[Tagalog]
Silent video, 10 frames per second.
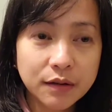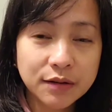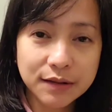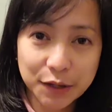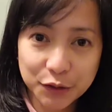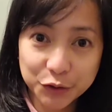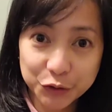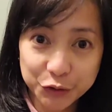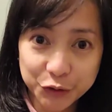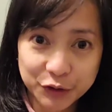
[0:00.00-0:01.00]
Steelers
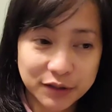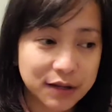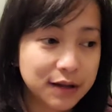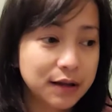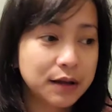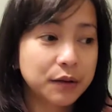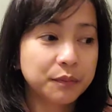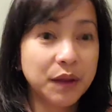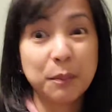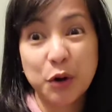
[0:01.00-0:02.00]
jersey
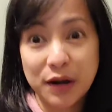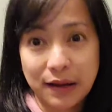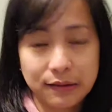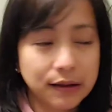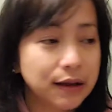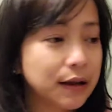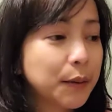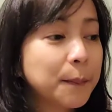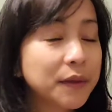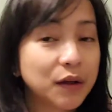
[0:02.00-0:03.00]
number 19.
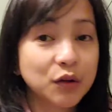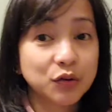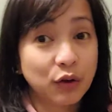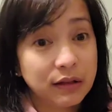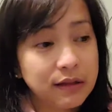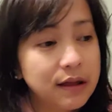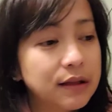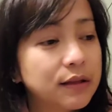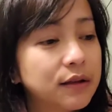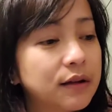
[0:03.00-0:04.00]
So I
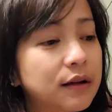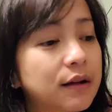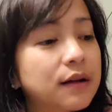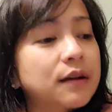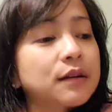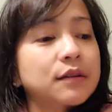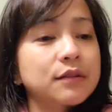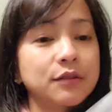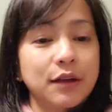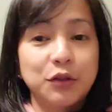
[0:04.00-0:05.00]
did.
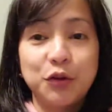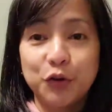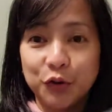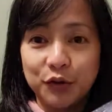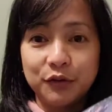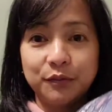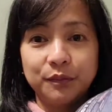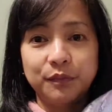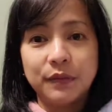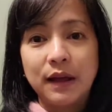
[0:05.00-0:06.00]
Ayan.
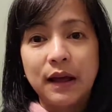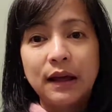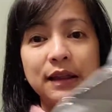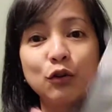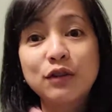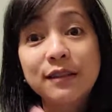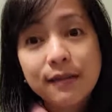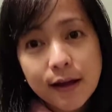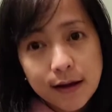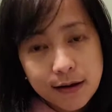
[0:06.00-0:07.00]
Hindi ko na siya
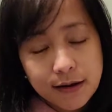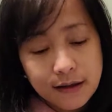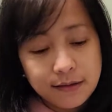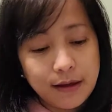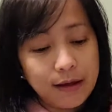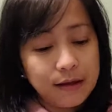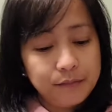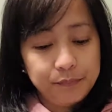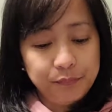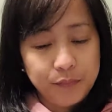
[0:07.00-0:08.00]
tatanggalin kasi
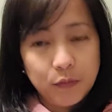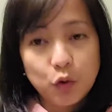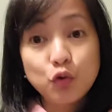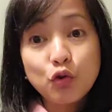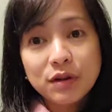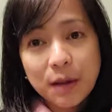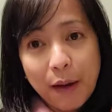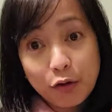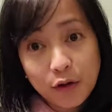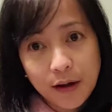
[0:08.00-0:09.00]
gusto ko na siya
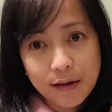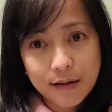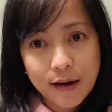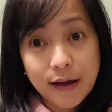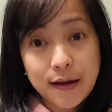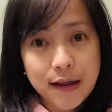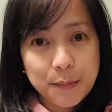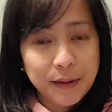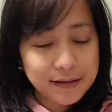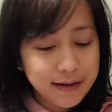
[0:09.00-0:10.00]
ibalot ng ganyan. Ang hirap
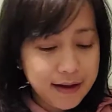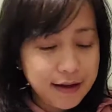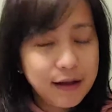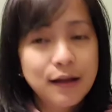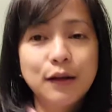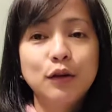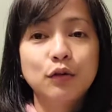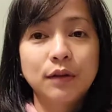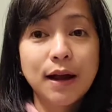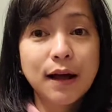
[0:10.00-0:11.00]
kasi.
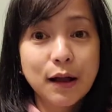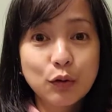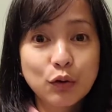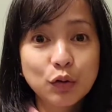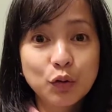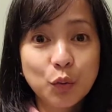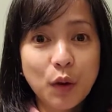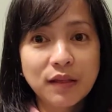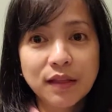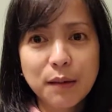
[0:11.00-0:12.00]
Tinanggal ko na to nung
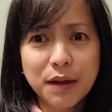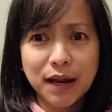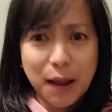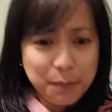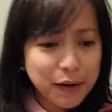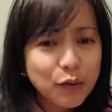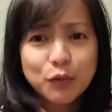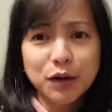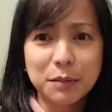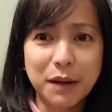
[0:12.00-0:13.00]
one time. Nahirapan
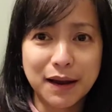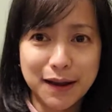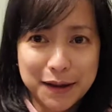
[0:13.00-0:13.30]
ako akong ibalik.